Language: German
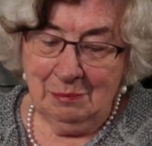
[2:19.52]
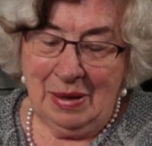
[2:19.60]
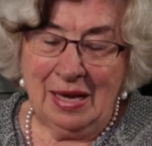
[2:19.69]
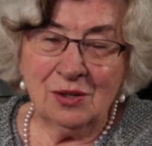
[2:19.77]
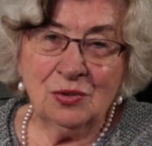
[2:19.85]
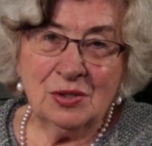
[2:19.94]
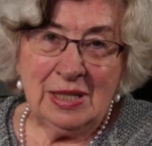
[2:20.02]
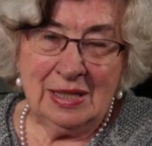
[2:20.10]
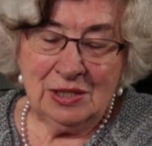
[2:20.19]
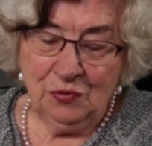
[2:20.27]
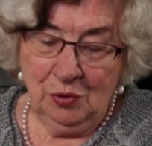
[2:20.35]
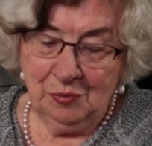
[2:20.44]
Markus
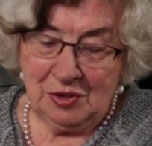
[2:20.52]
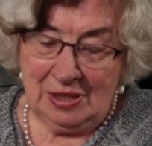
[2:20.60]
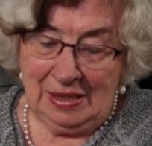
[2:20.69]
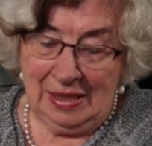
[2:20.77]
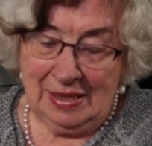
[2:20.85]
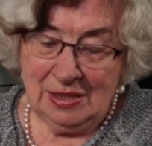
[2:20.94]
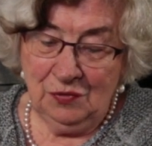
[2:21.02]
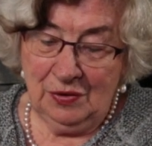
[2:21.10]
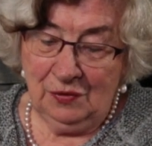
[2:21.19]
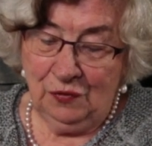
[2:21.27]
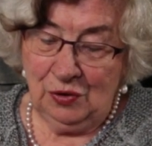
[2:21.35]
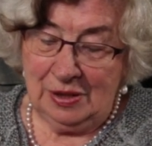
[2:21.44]
1.15 lesen
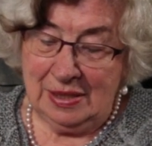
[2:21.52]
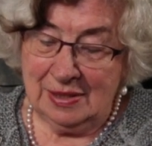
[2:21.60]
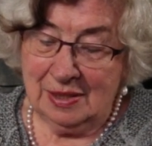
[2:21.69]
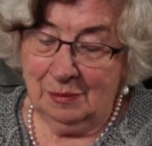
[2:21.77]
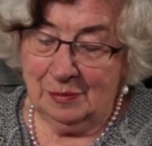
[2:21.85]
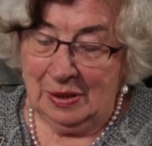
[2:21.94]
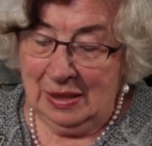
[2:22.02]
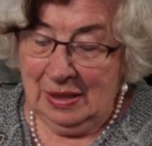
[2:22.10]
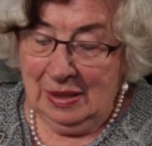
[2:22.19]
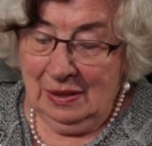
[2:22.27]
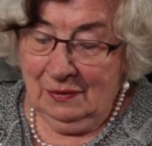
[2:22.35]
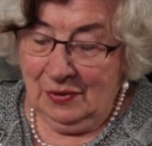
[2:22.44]
wir von diesem,
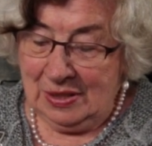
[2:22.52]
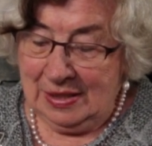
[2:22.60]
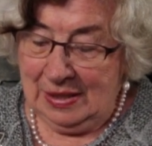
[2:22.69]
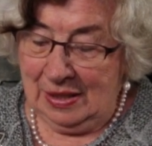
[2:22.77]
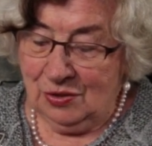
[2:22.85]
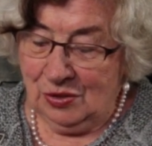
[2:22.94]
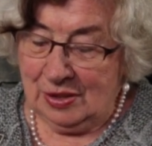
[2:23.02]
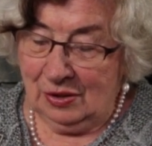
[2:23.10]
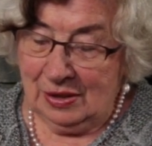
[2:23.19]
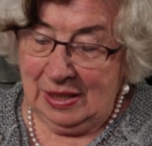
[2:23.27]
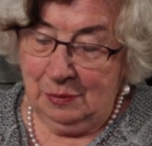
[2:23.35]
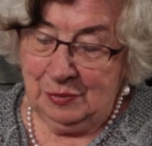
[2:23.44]
was Jesus
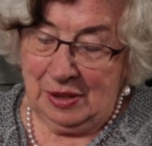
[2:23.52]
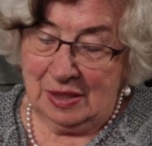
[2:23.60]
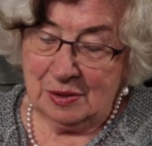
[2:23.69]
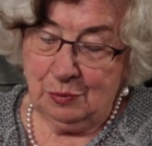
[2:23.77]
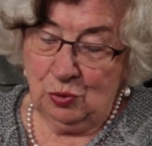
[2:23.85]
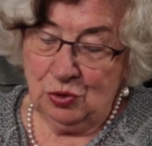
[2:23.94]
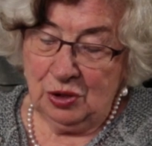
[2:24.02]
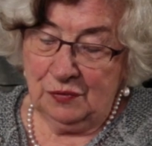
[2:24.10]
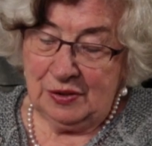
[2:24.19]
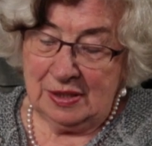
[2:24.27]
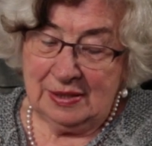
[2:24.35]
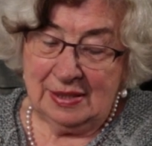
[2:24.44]
da gibt als
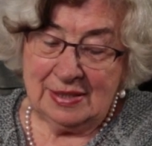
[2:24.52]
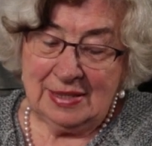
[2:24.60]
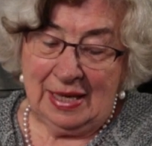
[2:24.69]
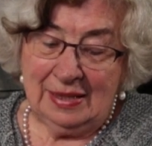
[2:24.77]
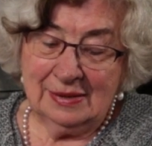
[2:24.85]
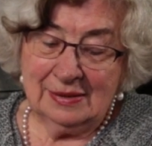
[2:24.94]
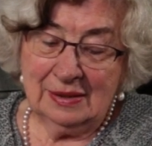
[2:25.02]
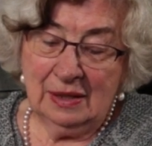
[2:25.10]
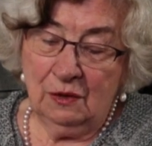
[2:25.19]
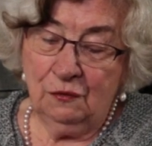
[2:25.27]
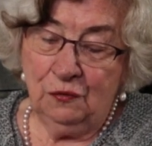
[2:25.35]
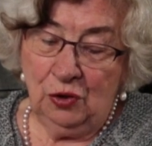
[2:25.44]
Botschaft, dass die Zeit
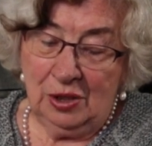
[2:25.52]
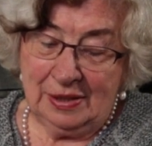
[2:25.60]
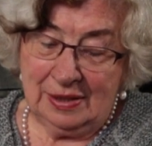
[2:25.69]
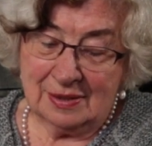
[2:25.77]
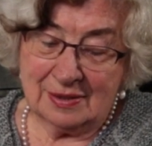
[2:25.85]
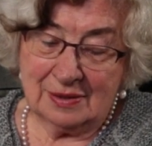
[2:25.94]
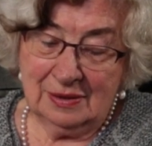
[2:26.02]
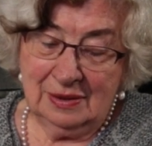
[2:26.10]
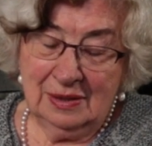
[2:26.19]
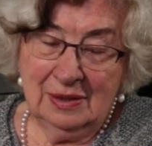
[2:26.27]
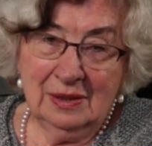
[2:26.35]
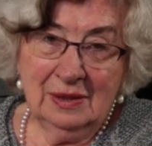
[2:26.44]
erfüllt ist.
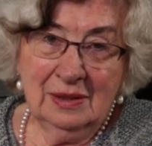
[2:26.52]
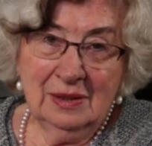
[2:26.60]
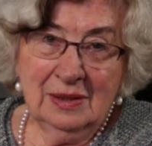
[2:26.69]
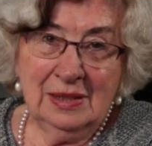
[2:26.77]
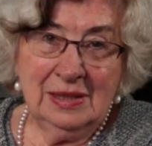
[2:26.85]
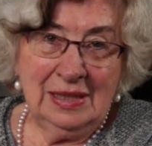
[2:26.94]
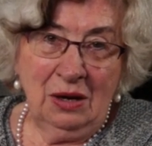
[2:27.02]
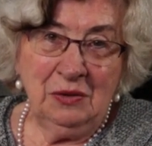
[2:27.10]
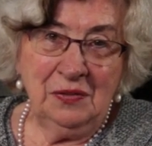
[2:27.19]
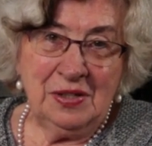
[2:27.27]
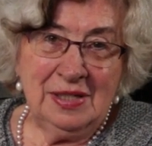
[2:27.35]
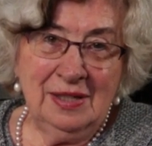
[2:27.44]
Ich
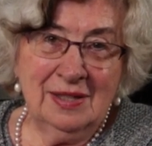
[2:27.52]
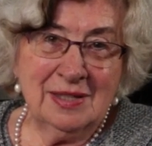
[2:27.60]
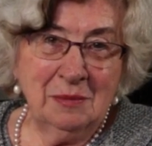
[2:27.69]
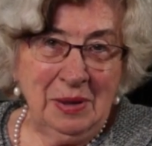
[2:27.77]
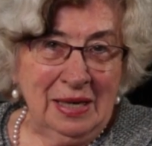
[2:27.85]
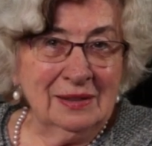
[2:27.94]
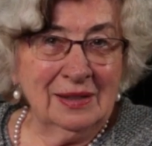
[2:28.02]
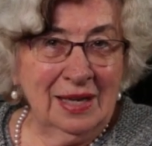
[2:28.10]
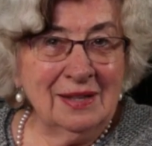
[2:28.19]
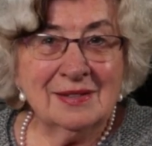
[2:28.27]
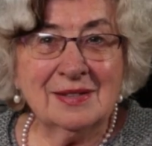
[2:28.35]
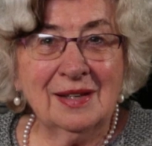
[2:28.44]
glaube, wir sind jetzt am Ende
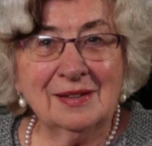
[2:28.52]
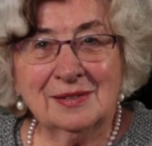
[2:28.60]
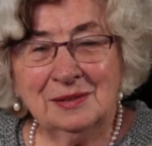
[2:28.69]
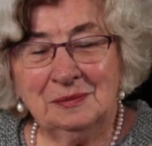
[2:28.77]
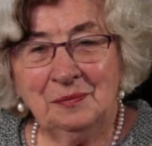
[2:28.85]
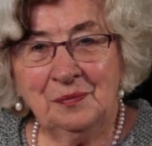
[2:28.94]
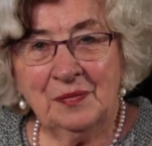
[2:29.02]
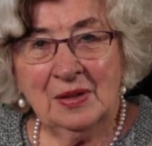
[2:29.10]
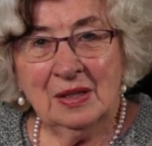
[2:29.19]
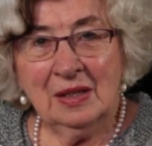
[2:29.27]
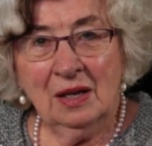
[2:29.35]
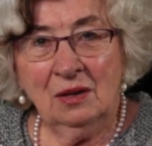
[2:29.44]
der Endzeit.
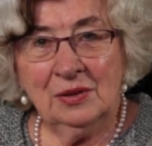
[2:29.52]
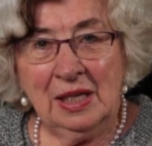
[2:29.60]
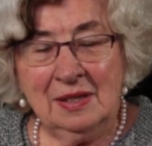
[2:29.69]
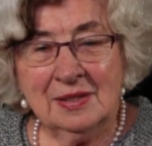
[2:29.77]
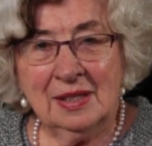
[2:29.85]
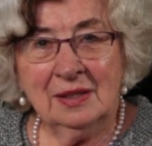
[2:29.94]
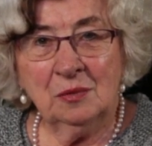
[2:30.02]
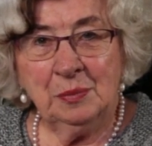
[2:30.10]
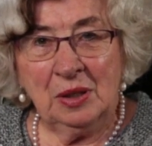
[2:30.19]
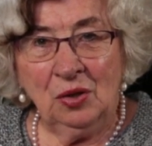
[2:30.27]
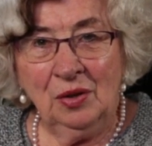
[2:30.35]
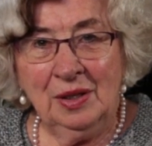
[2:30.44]
Aber die Endzeit
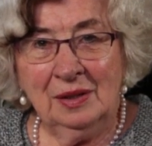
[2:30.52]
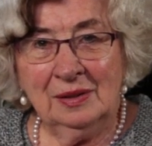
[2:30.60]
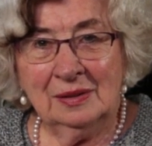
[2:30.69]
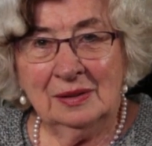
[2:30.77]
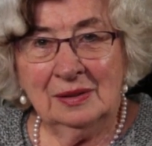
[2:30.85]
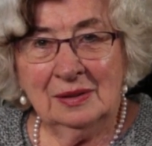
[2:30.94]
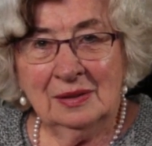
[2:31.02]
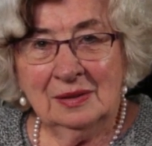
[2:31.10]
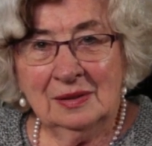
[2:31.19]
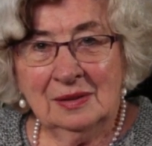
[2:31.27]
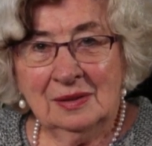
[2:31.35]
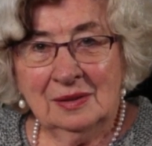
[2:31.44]
hat begonnen
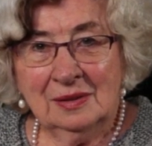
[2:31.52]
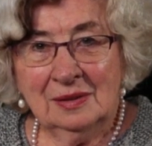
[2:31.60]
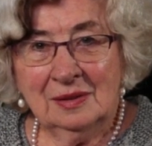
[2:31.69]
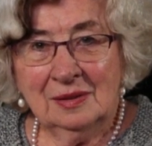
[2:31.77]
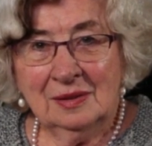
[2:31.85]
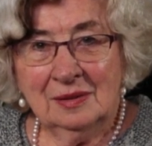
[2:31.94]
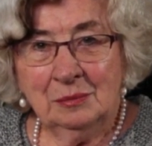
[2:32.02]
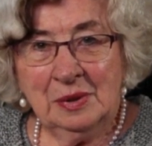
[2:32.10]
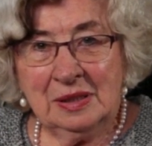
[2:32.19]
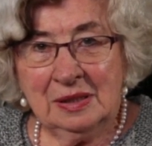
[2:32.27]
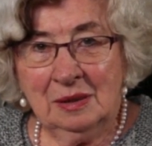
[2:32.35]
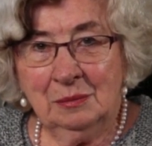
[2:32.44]

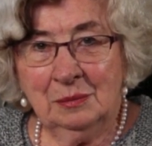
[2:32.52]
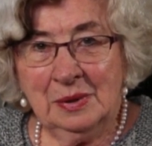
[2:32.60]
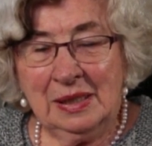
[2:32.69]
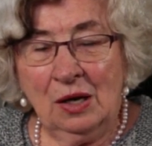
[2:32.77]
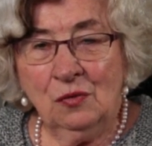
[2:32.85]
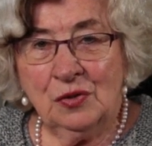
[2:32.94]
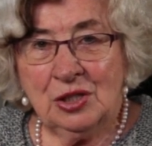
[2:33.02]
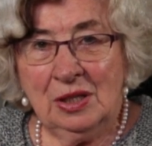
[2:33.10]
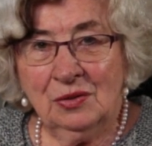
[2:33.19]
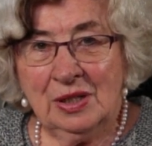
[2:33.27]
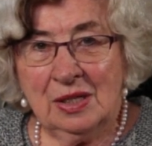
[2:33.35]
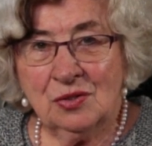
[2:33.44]
mit, dem, mit der
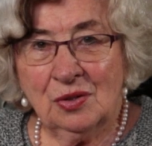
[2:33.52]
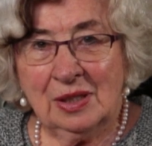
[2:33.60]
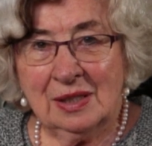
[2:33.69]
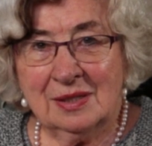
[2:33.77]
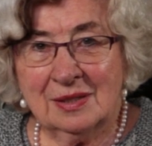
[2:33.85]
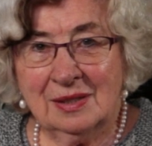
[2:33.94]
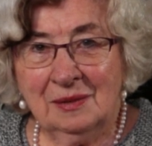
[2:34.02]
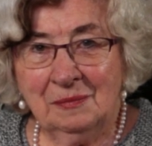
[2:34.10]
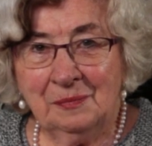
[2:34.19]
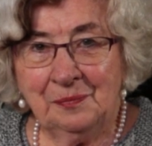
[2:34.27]
Auferstehung Jesu Christi.